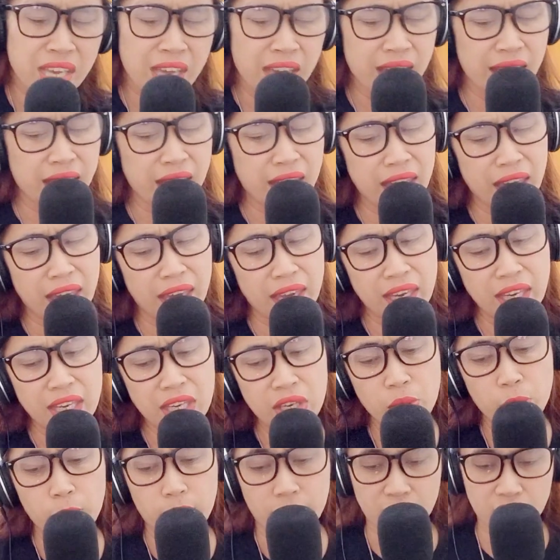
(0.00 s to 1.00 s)
Eh,
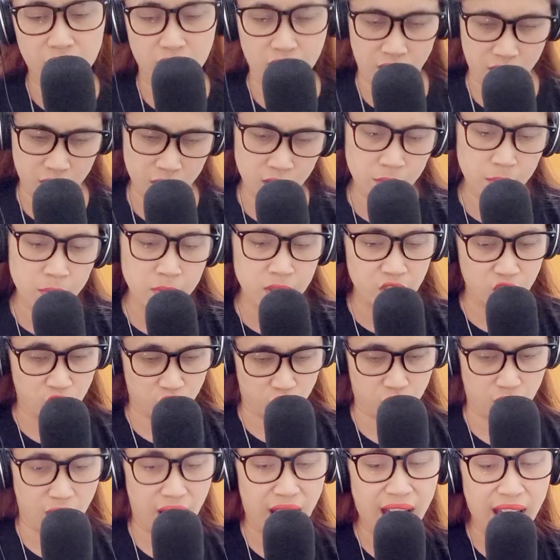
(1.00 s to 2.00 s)
huwag kang
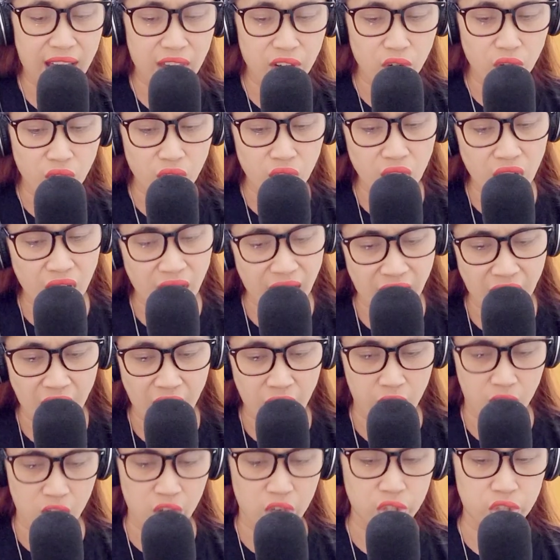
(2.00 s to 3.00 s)
masyadong
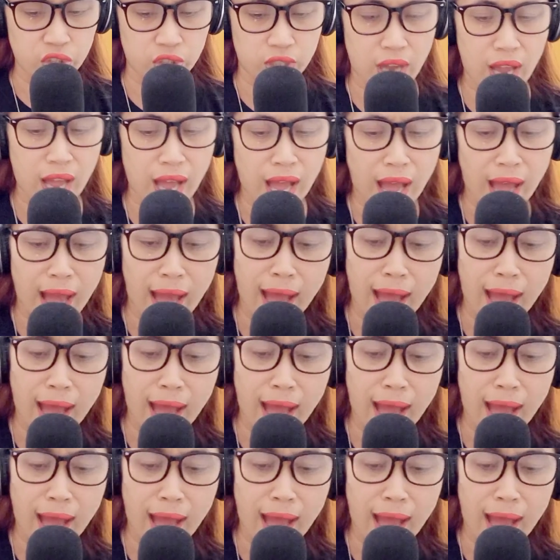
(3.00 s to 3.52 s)
halata